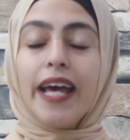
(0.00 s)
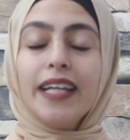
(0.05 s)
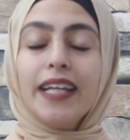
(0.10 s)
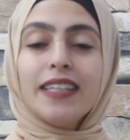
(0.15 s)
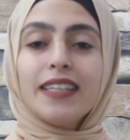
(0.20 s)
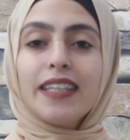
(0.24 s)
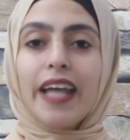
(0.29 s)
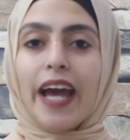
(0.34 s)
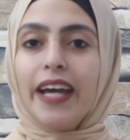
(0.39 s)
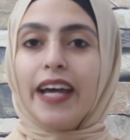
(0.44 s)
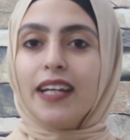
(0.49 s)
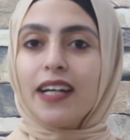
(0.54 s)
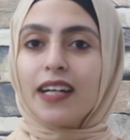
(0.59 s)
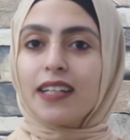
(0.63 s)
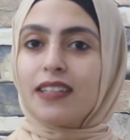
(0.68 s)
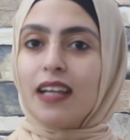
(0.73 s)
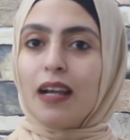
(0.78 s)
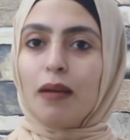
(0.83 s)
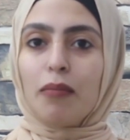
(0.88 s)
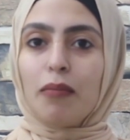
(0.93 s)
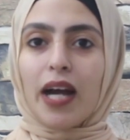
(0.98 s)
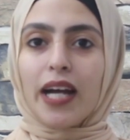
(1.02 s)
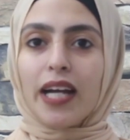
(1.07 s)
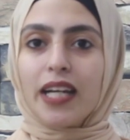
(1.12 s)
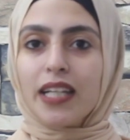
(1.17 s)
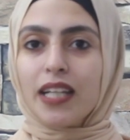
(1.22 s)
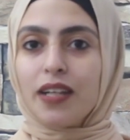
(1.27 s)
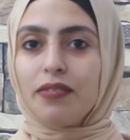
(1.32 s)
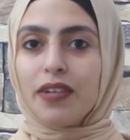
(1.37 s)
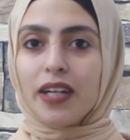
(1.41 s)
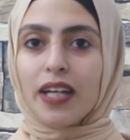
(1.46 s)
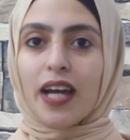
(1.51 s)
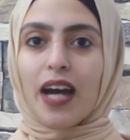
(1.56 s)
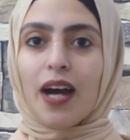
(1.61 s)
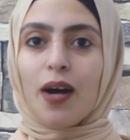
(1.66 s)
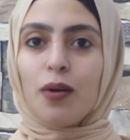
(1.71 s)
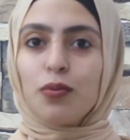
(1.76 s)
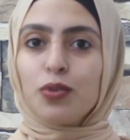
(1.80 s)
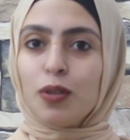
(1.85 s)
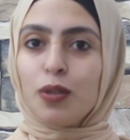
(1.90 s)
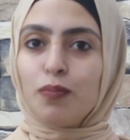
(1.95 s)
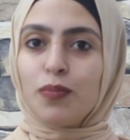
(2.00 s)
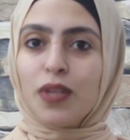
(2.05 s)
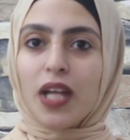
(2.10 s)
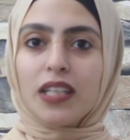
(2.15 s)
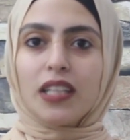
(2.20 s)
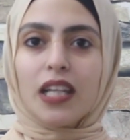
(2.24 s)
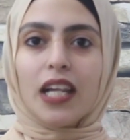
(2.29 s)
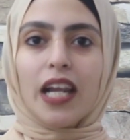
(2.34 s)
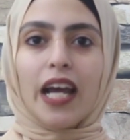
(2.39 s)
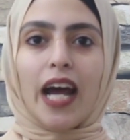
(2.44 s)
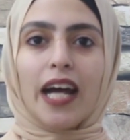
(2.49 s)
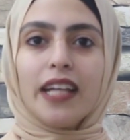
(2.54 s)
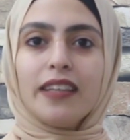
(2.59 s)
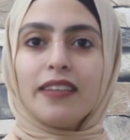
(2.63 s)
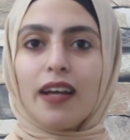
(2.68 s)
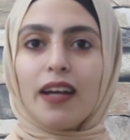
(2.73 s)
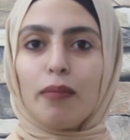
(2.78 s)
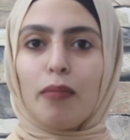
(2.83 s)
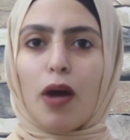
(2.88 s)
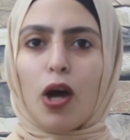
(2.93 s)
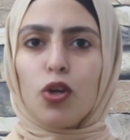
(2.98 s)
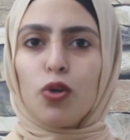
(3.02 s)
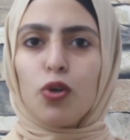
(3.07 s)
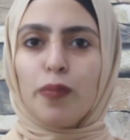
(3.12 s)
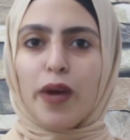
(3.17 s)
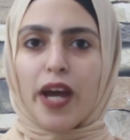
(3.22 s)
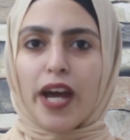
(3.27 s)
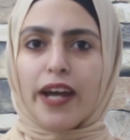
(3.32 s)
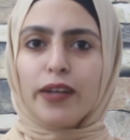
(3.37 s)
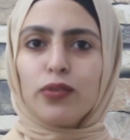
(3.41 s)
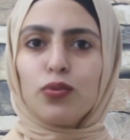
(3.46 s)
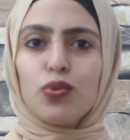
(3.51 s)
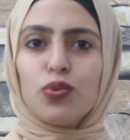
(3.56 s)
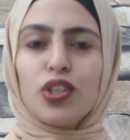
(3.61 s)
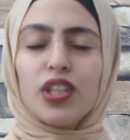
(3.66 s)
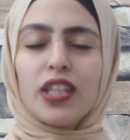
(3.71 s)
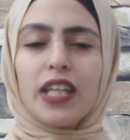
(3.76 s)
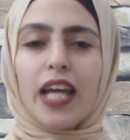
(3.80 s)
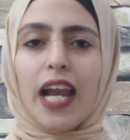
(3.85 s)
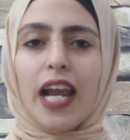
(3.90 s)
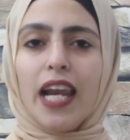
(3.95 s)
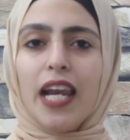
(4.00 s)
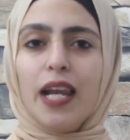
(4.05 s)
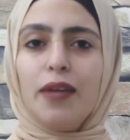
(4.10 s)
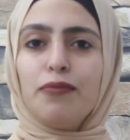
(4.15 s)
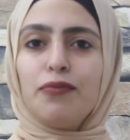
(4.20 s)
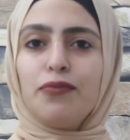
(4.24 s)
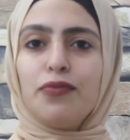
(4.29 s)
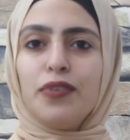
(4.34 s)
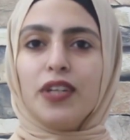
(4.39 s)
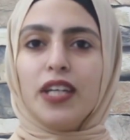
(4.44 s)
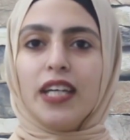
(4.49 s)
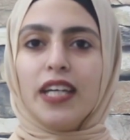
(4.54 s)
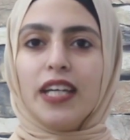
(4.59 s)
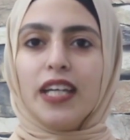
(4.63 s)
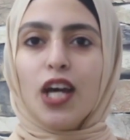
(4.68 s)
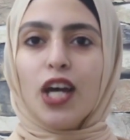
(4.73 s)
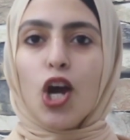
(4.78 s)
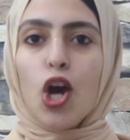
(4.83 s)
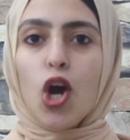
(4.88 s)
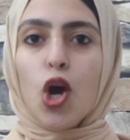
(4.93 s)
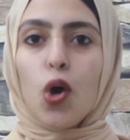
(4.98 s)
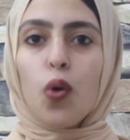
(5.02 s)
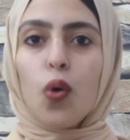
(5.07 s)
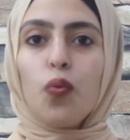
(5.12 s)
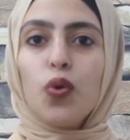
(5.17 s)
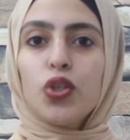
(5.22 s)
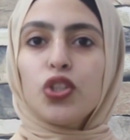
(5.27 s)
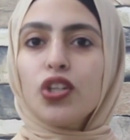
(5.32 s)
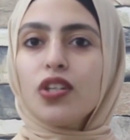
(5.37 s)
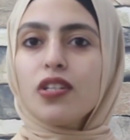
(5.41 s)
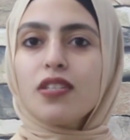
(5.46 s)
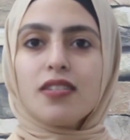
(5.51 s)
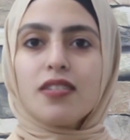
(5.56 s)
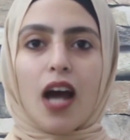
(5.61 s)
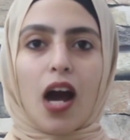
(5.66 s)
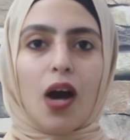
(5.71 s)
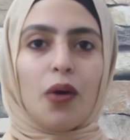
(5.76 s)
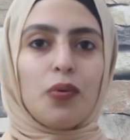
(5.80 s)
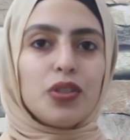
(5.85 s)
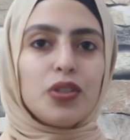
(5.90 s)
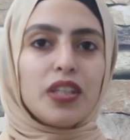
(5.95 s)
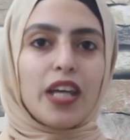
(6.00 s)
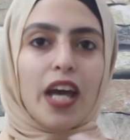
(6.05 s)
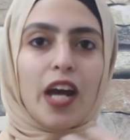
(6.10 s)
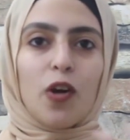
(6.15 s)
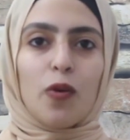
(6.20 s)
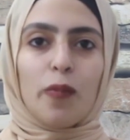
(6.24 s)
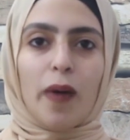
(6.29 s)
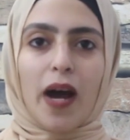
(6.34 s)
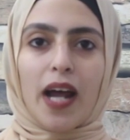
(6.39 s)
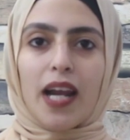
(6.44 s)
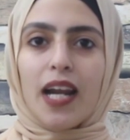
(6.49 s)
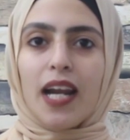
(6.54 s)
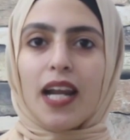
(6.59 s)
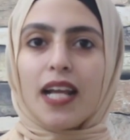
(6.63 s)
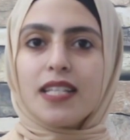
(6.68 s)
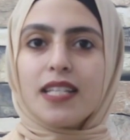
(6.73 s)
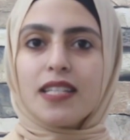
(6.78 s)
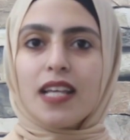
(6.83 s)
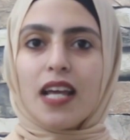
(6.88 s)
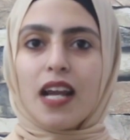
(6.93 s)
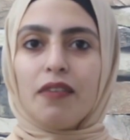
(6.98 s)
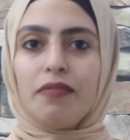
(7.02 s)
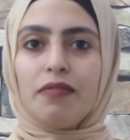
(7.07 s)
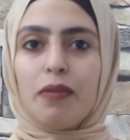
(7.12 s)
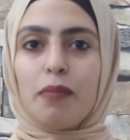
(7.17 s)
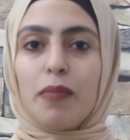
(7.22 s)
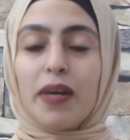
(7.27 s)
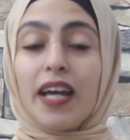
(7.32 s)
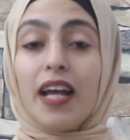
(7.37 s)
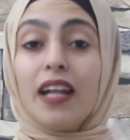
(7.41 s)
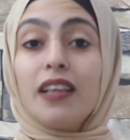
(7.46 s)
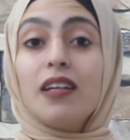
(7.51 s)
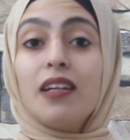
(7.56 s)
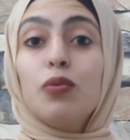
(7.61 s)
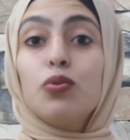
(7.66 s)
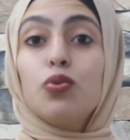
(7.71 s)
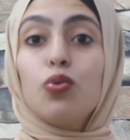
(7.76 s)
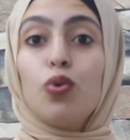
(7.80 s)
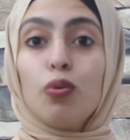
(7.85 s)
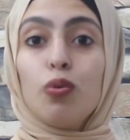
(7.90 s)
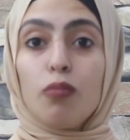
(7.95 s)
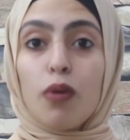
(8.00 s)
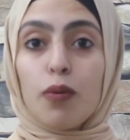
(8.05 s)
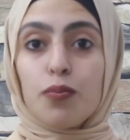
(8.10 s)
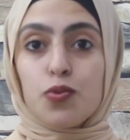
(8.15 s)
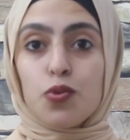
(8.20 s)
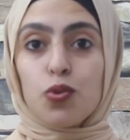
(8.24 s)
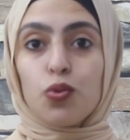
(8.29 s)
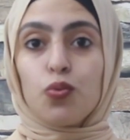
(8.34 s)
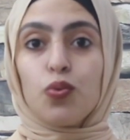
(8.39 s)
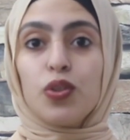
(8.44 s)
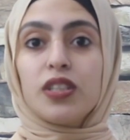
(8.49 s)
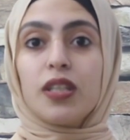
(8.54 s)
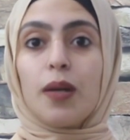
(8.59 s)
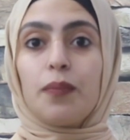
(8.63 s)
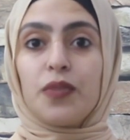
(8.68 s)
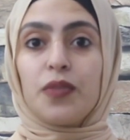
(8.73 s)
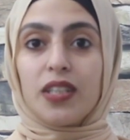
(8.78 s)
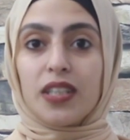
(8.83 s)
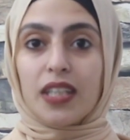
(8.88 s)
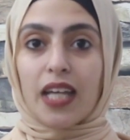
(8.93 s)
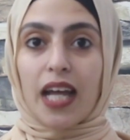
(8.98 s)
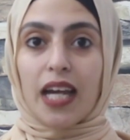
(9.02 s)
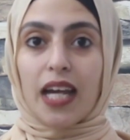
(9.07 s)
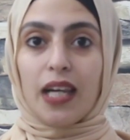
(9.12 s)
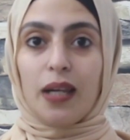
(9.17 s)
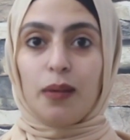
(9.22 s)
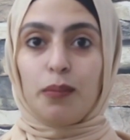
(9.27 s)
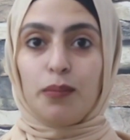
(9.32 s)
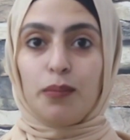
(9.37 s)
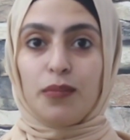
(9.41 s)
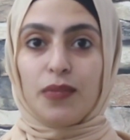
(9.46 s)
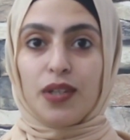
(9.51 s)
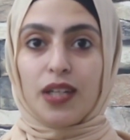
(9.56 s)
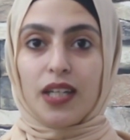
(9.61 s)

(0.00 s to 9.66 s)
انت عينك تلمع كده فجأة وتبدأ تلاقي عندك معلومات وتتكلم فيه وتنصح وتجاوب على الأسئلة في المجال ده وتكون مبسوط وانت بتتكلم